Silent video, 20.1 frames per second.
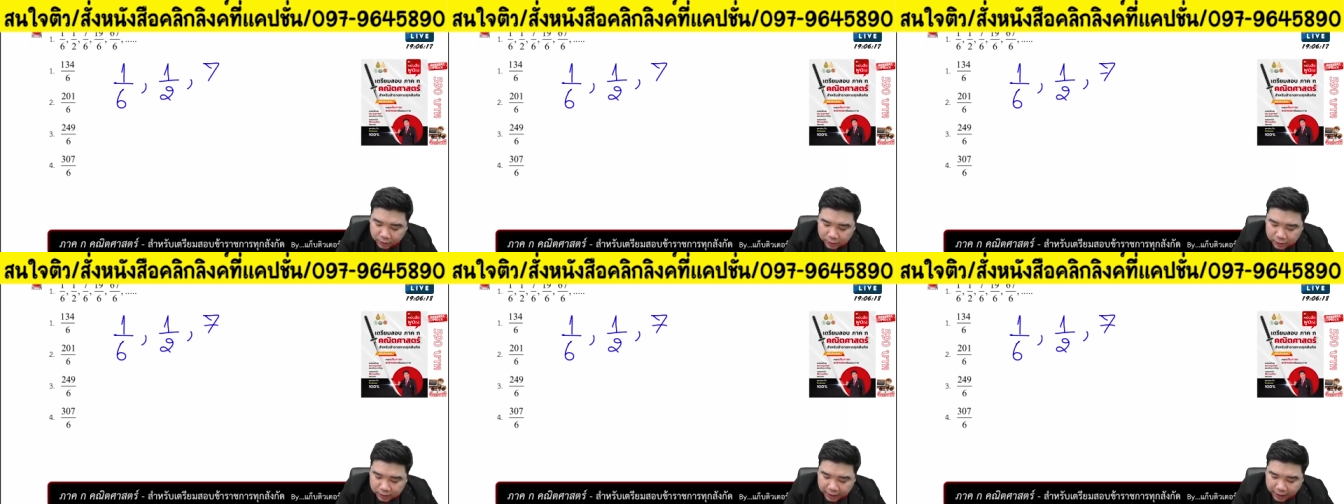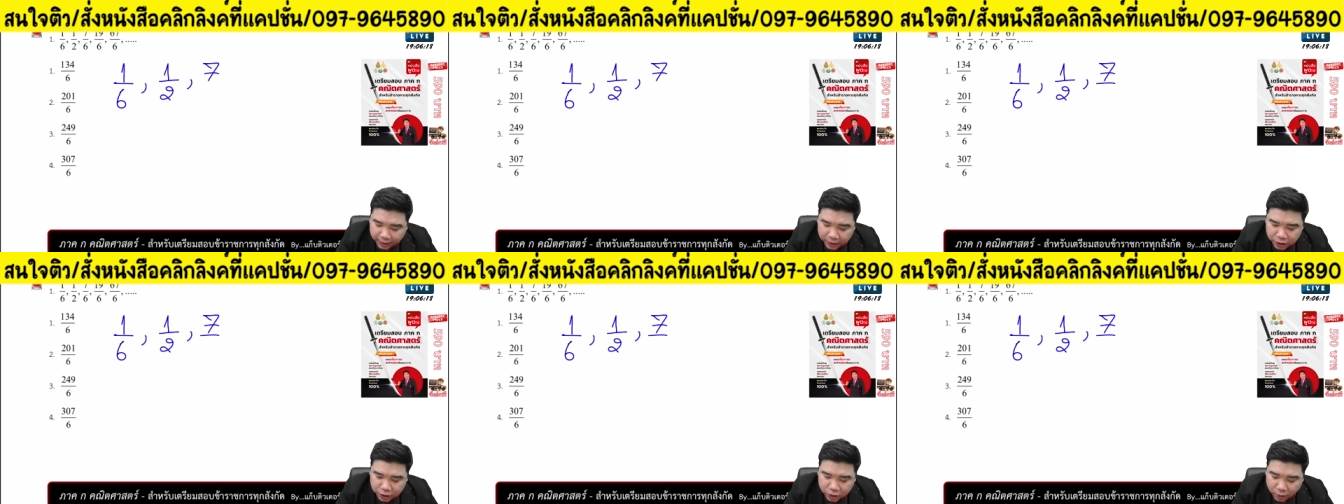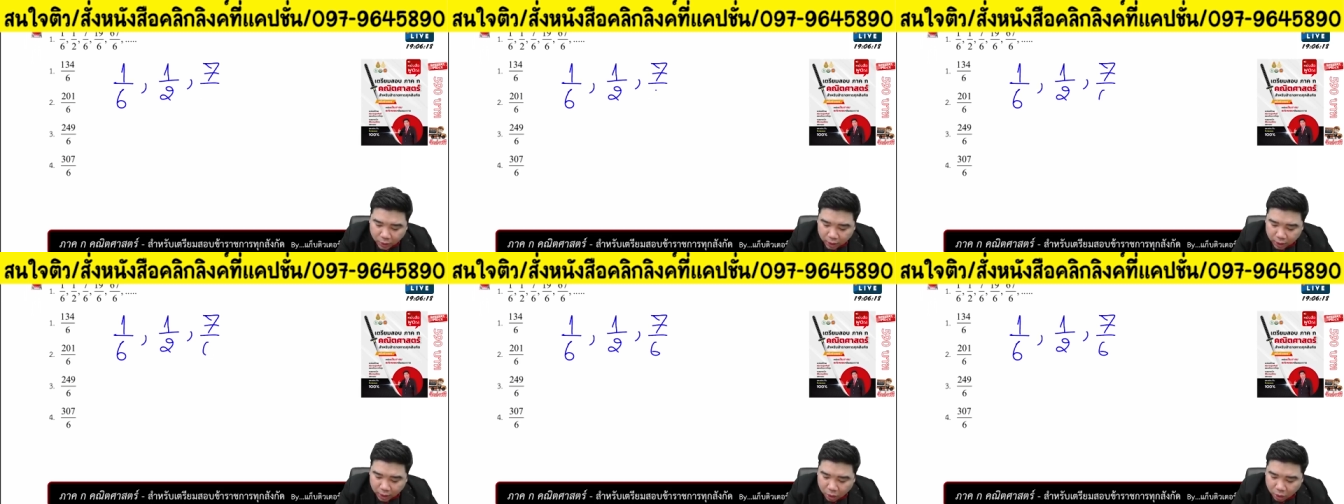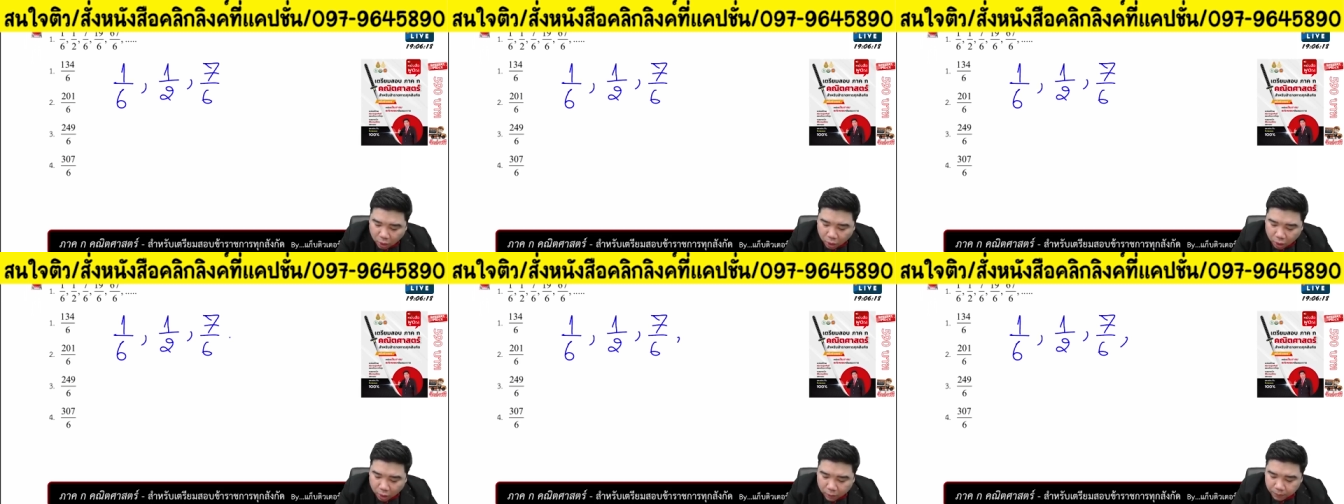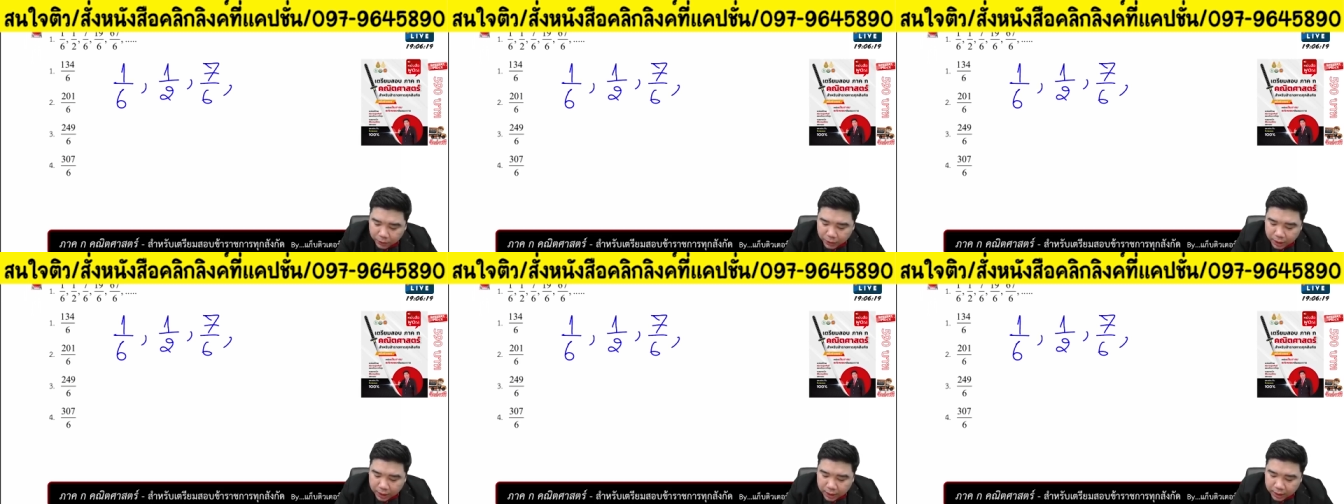เจ็ดส่วนหก
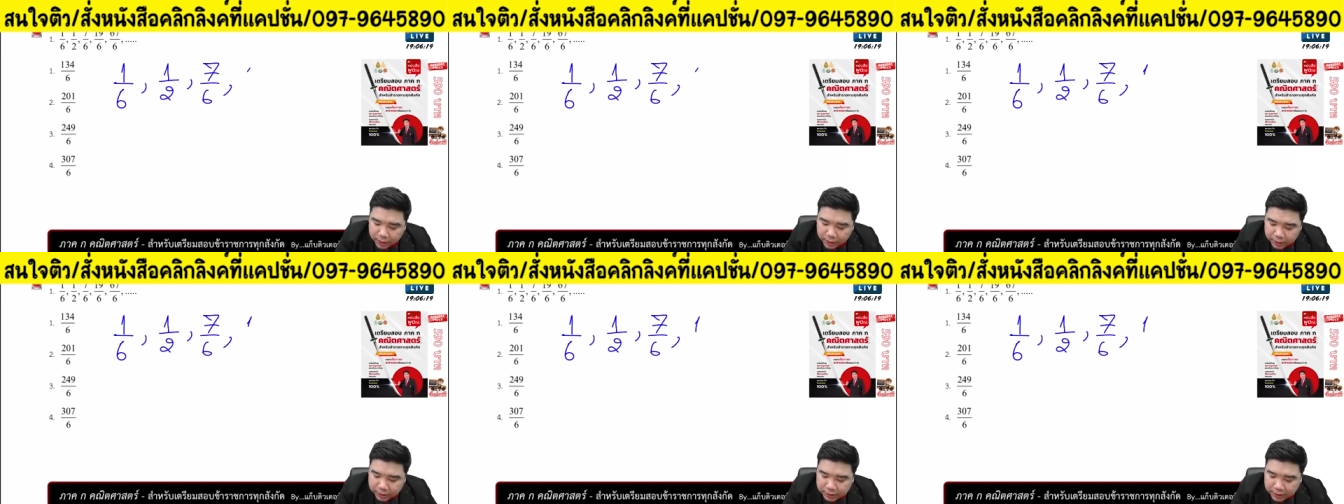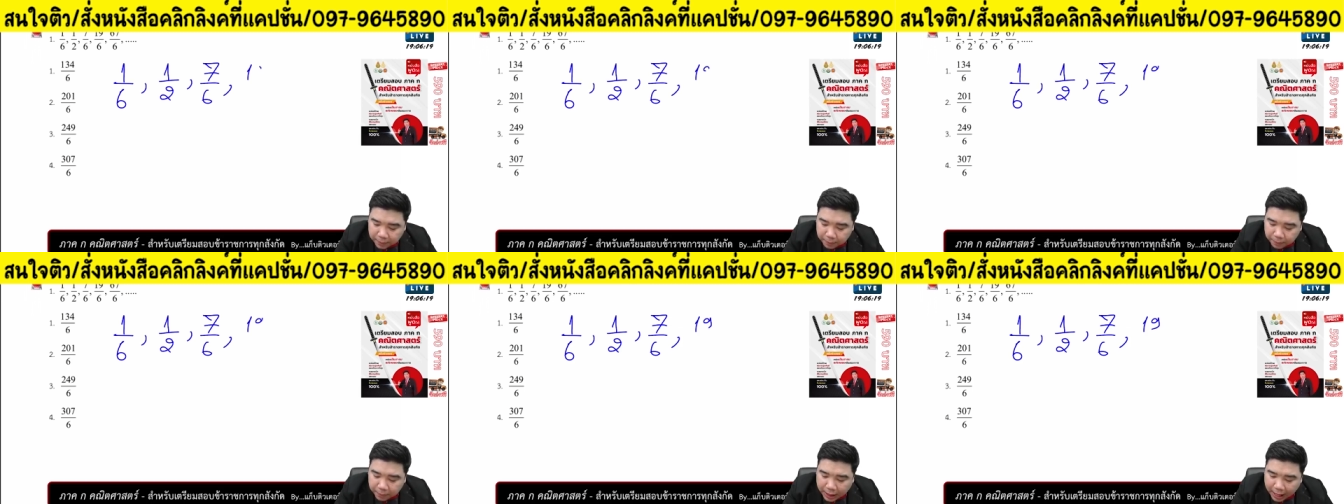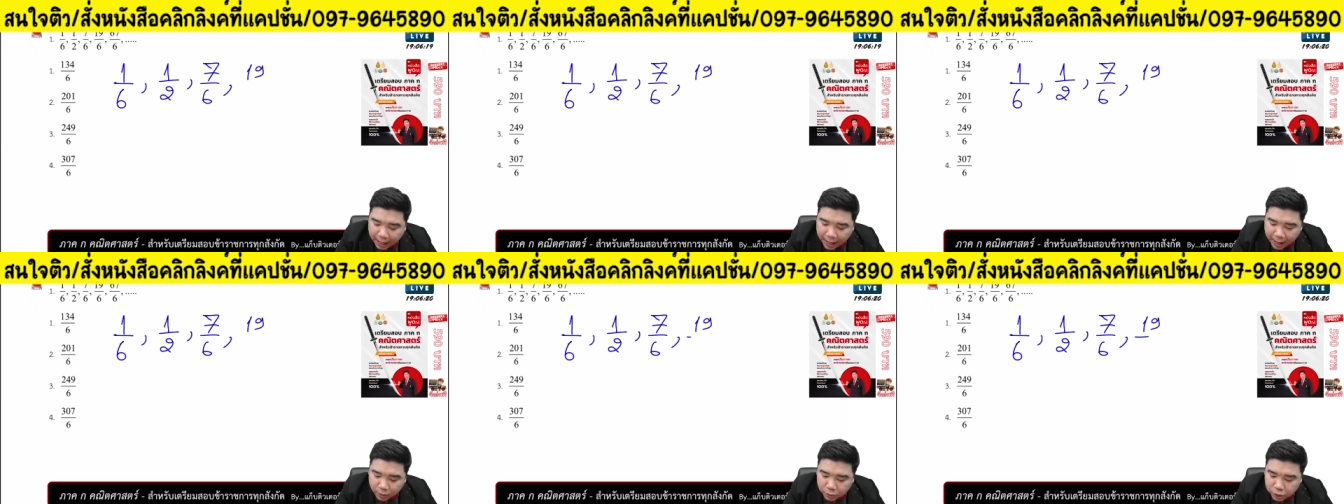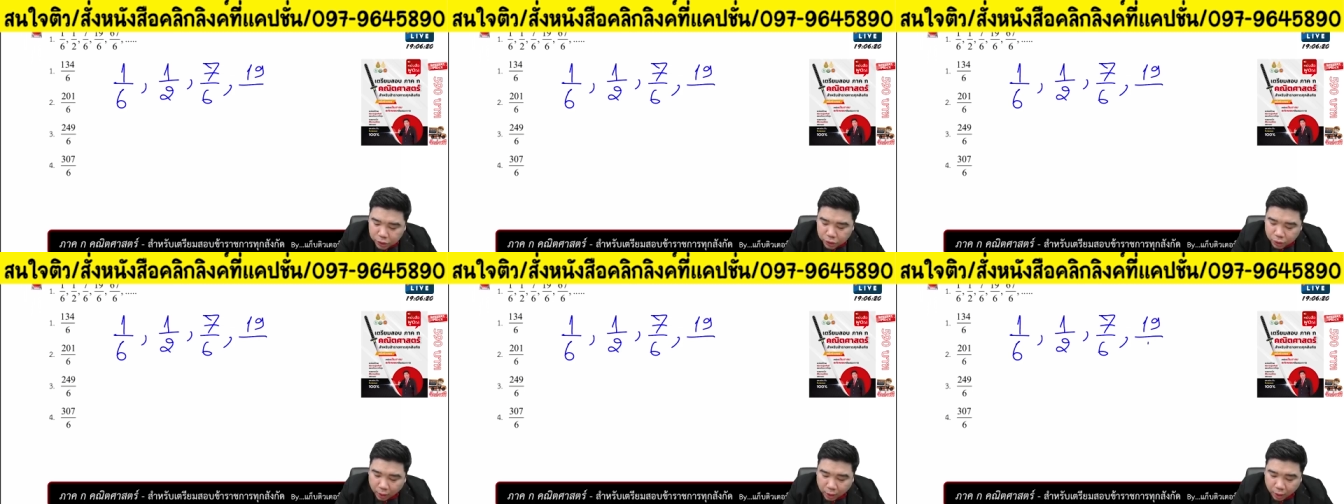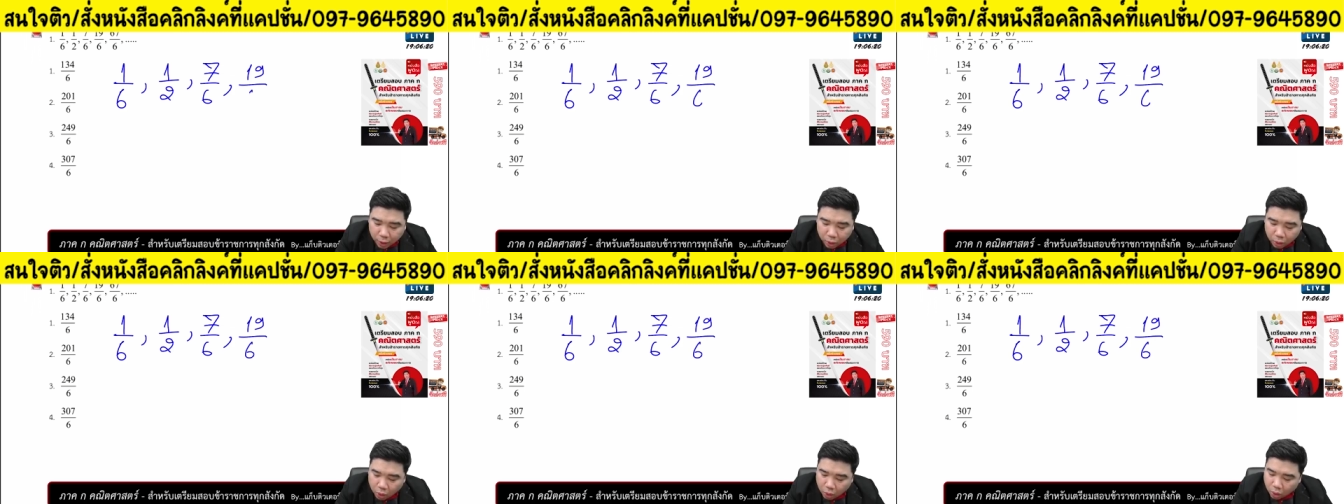สิบเก้าส่วน
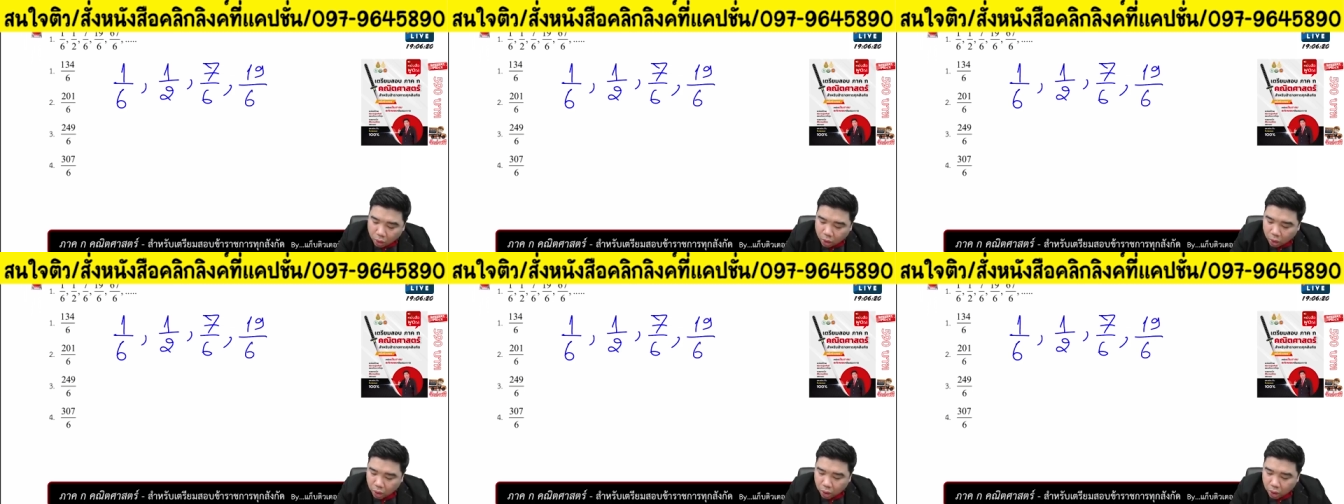หก